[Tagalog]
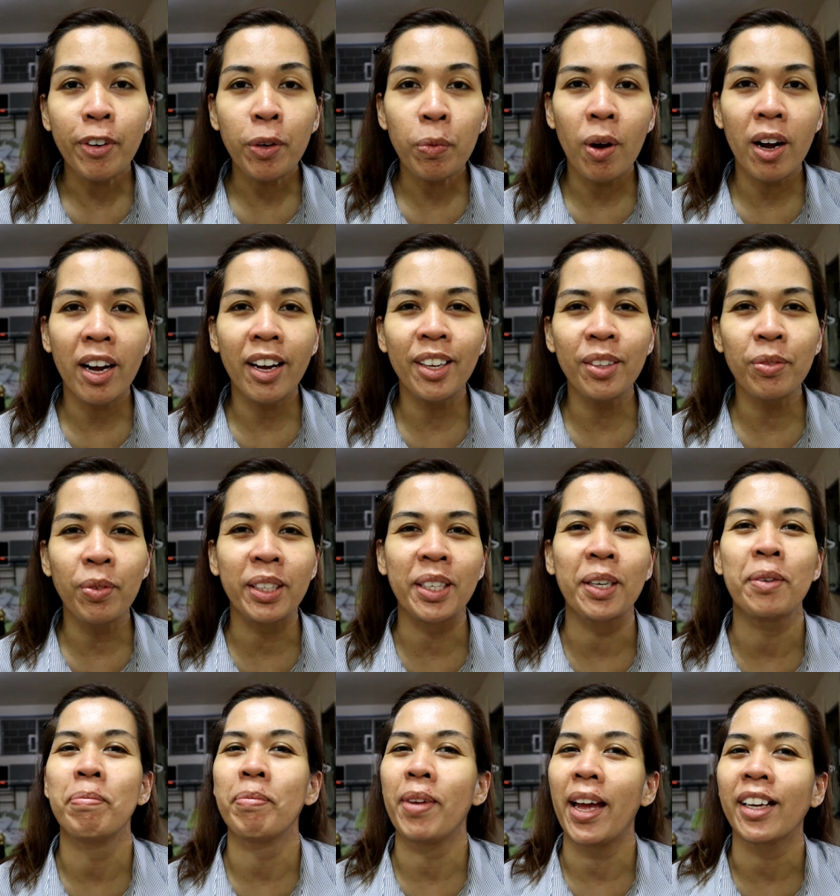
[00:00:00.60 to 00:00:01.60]
everyone!
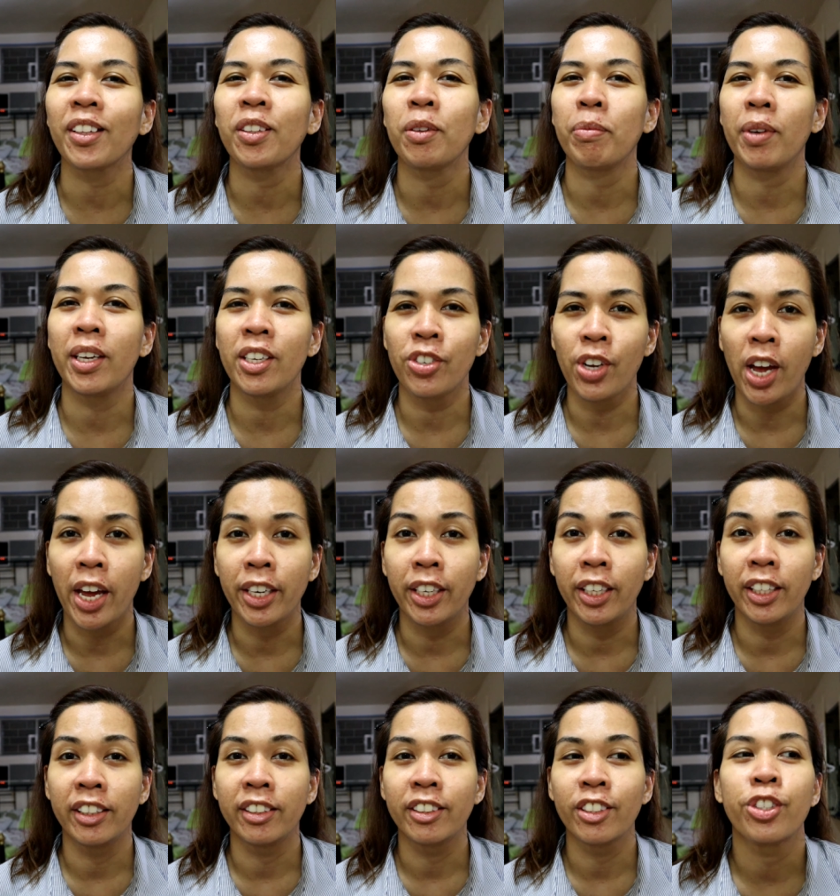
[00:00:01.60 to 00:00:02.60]
Welcome back to my
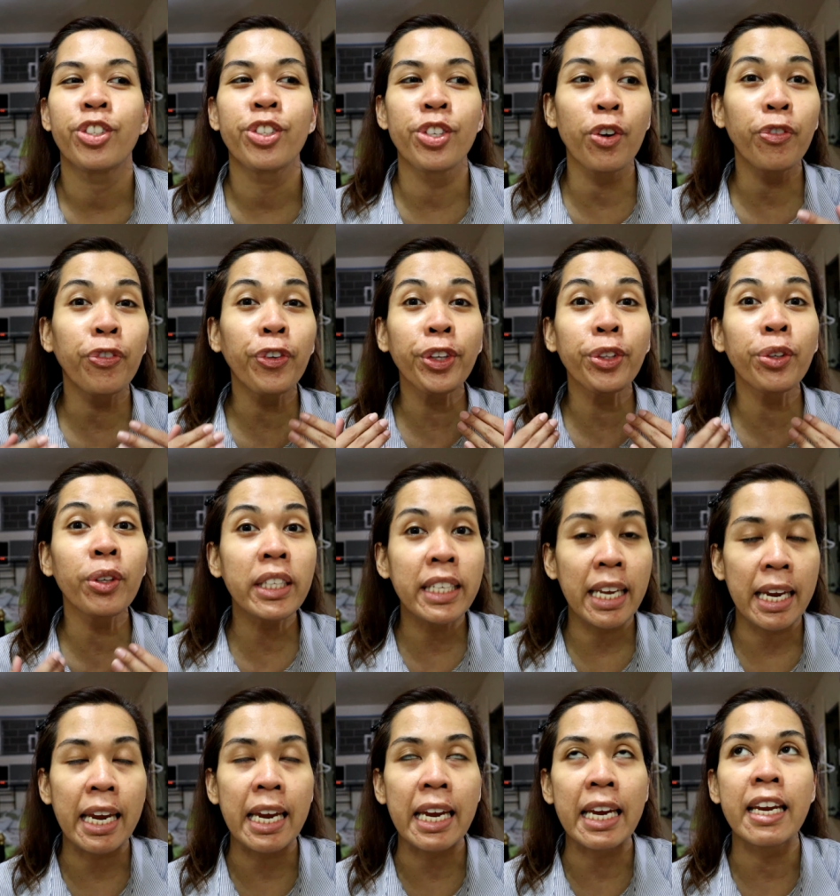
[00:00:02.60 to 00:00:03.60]
channel. So for
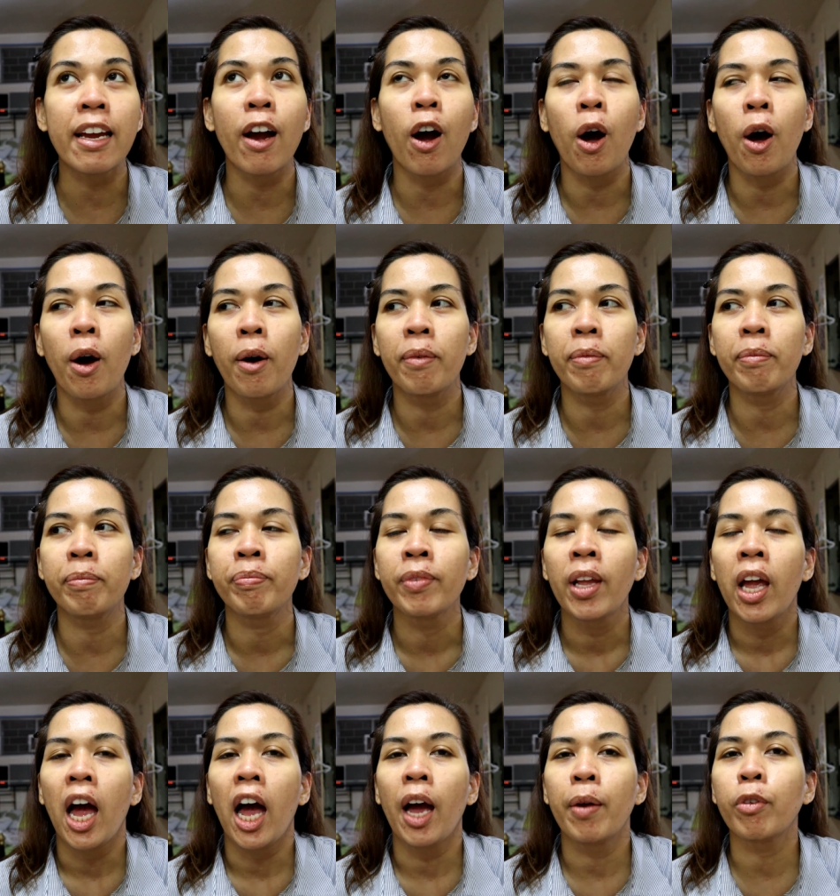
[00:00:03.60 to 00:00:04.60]
today, um,
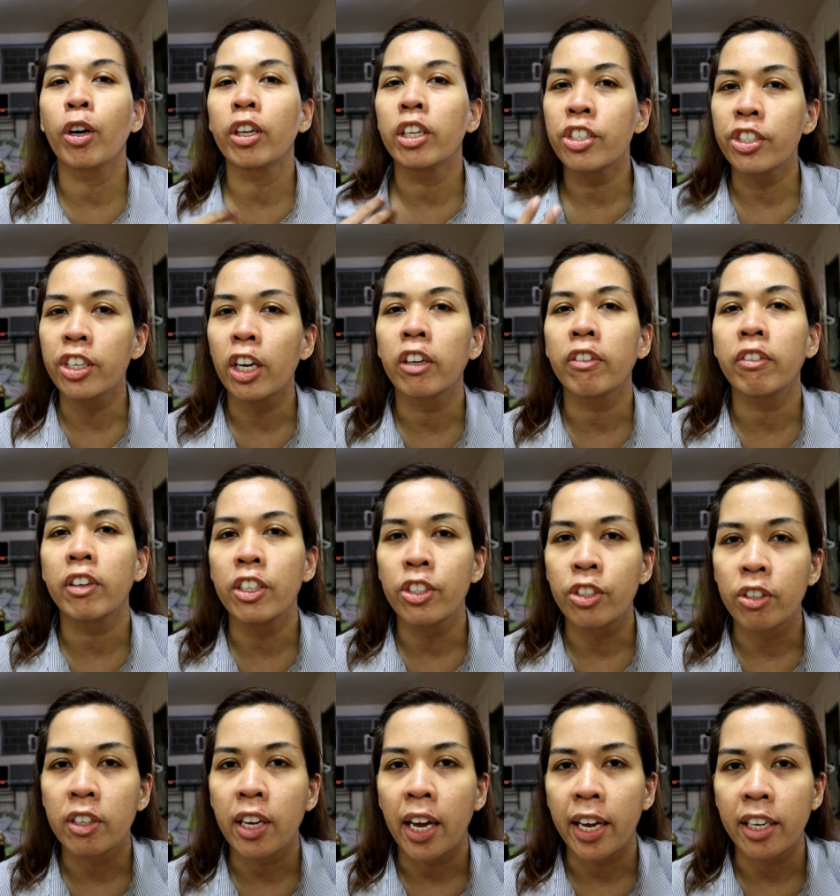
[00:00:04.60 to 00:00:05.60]
I'm gonna share with
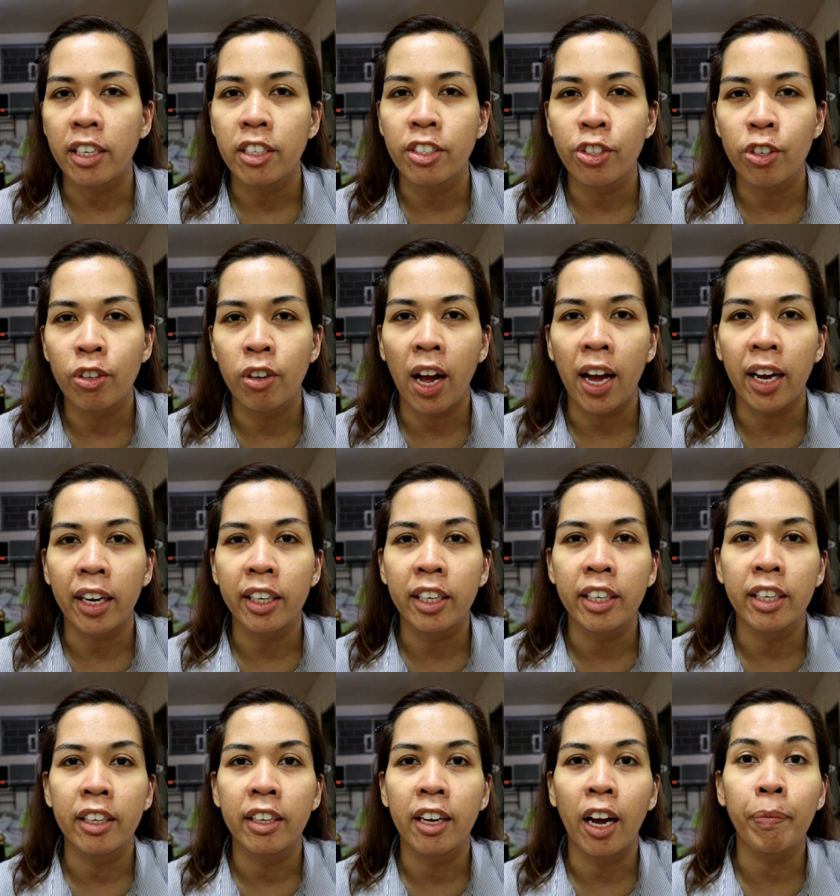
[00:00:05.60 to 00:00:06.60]
you guys yung
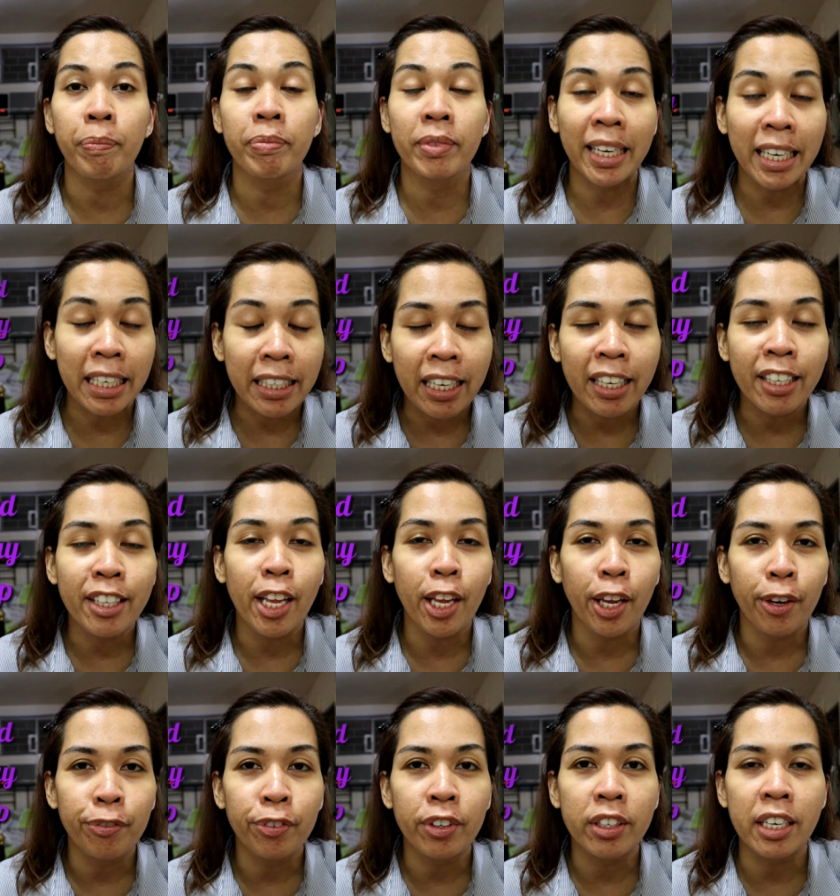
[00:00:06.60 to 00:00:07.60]
aking updated
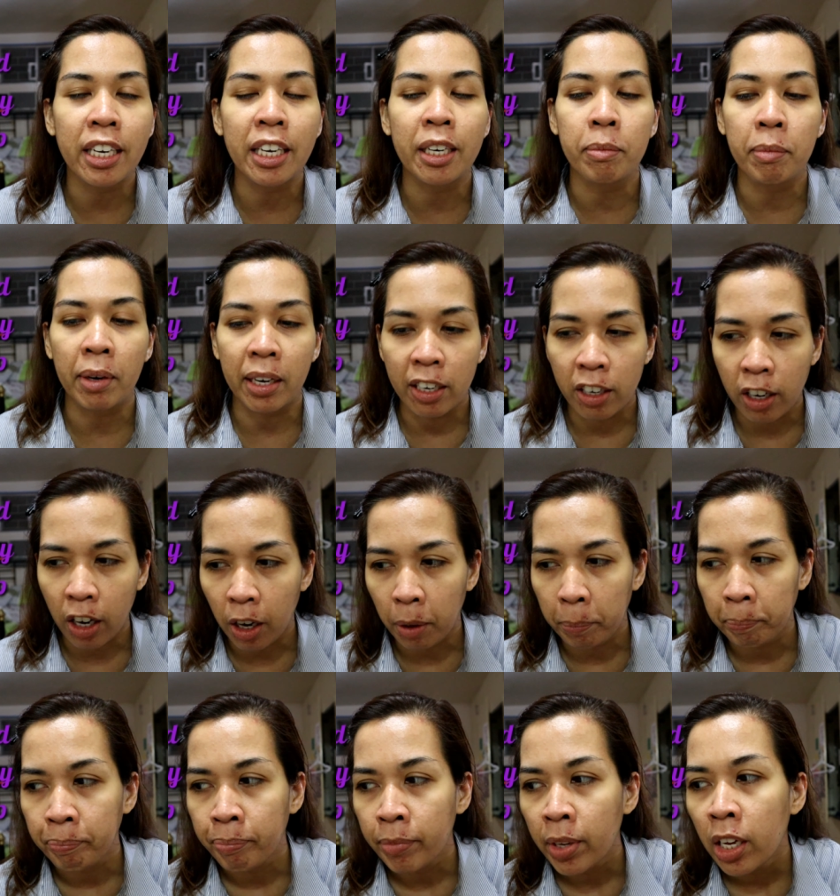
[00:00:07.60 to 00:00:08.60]
everyday
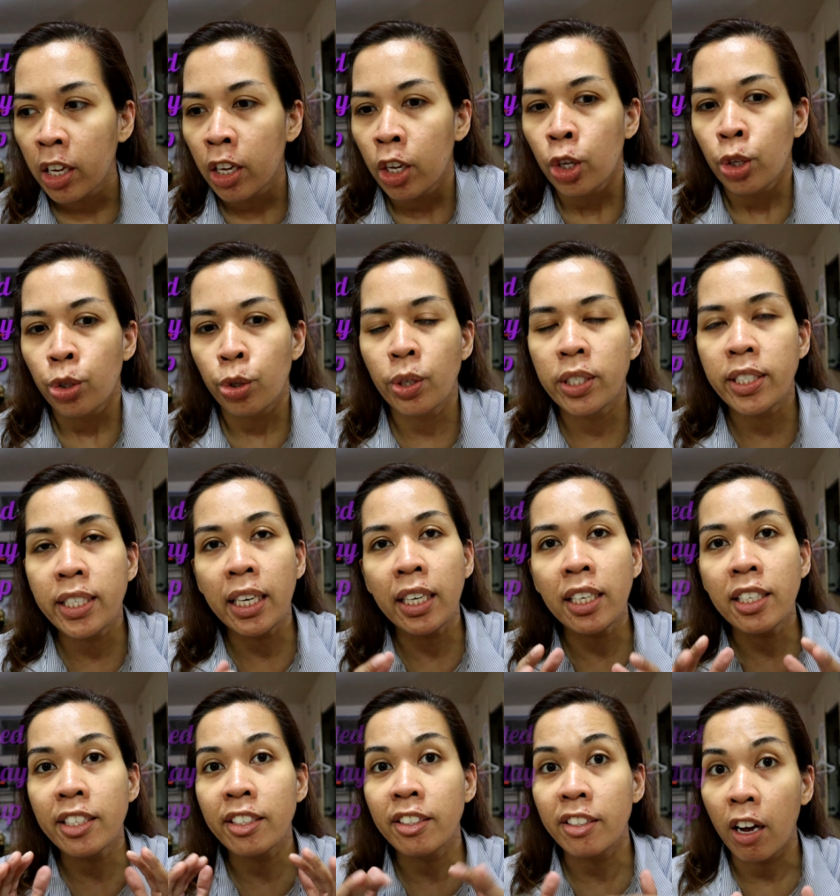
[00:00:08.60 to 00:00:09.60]
makeup. So
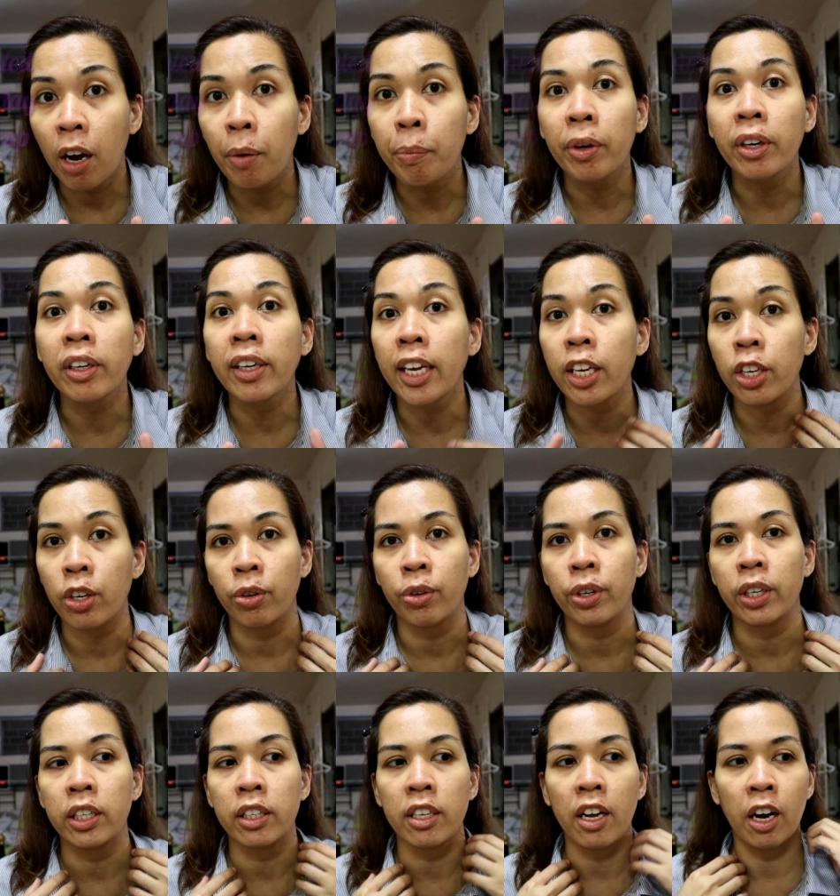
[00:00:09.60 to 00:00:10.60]
since summer
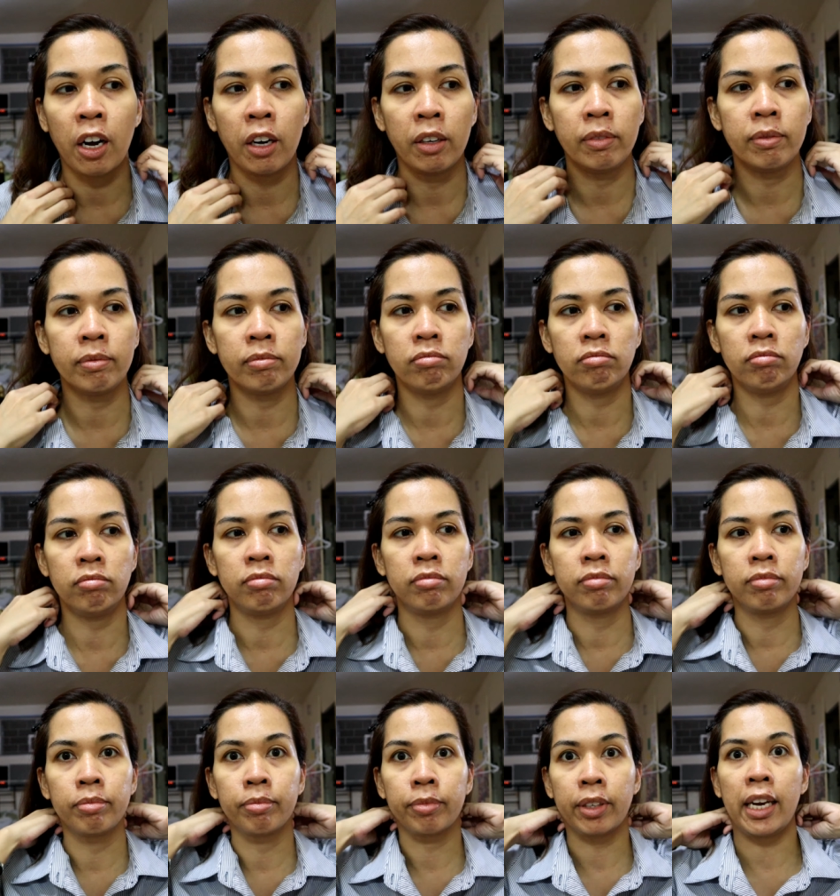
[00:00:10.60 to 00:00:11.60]
ngayon, um,
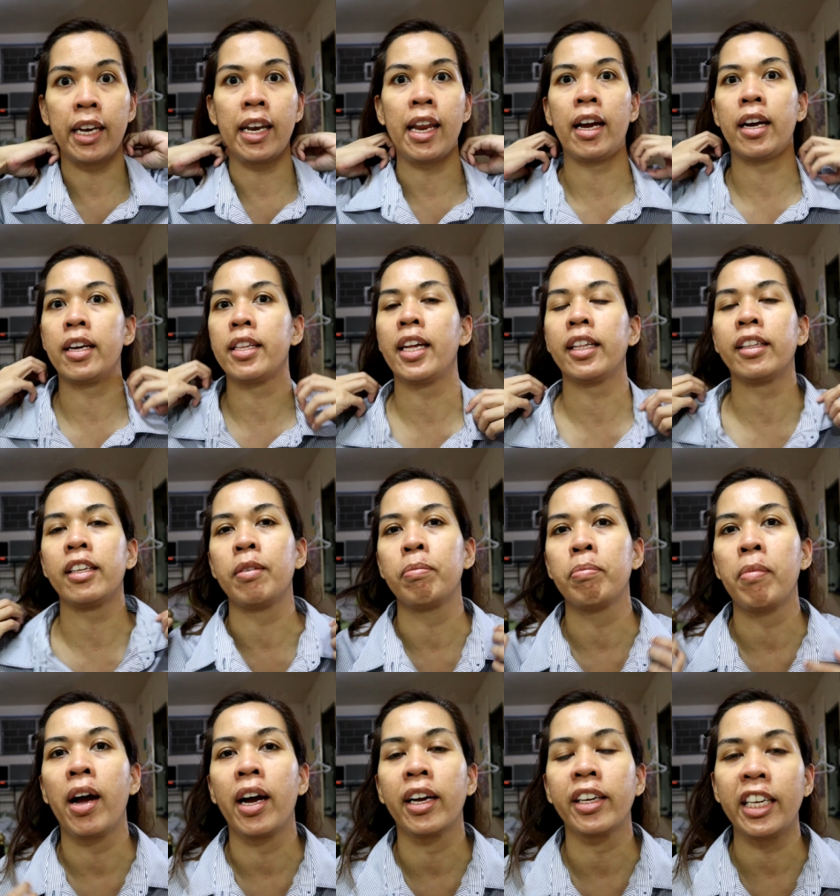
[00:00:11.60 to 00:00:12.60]
kailangan
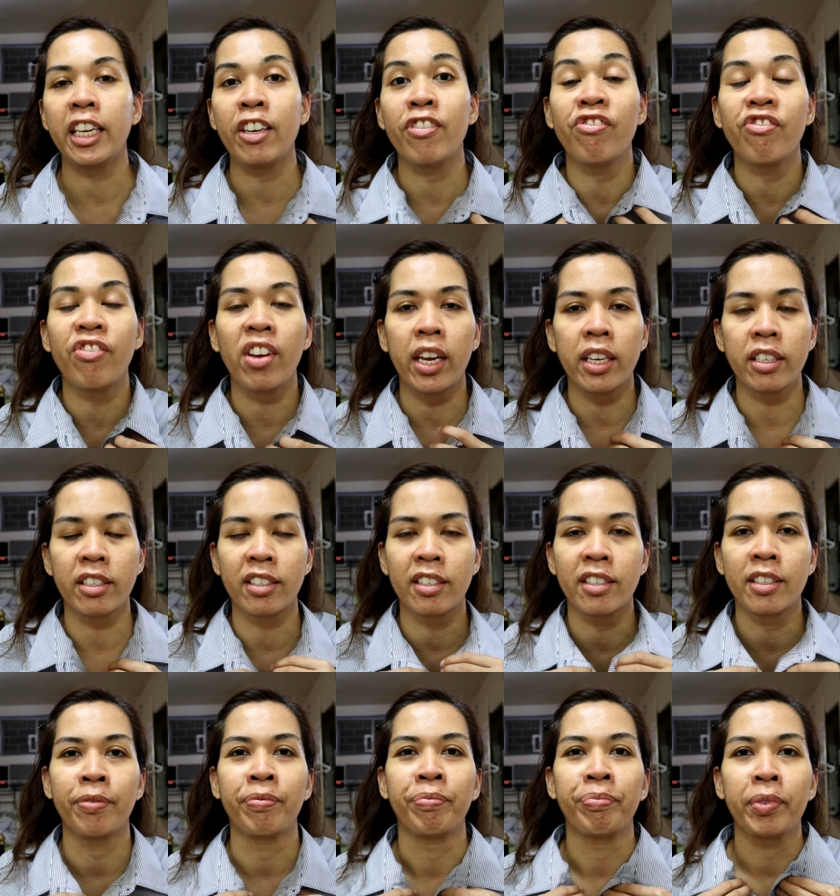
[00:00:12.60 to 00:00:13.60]
natin
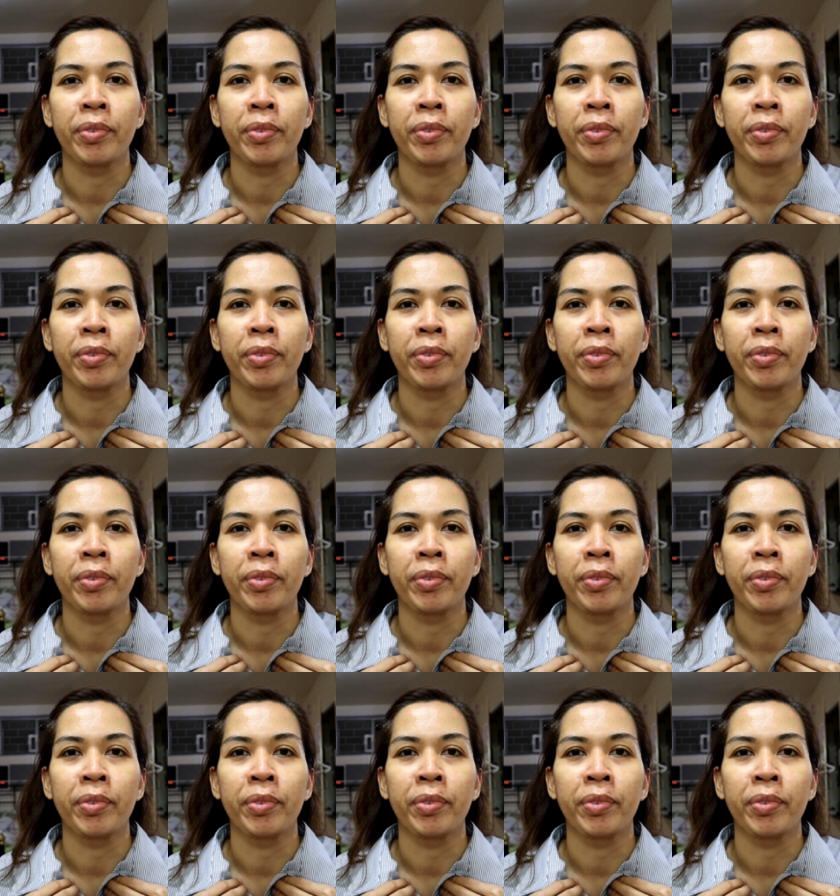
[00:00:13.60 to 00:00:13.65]
mag-invest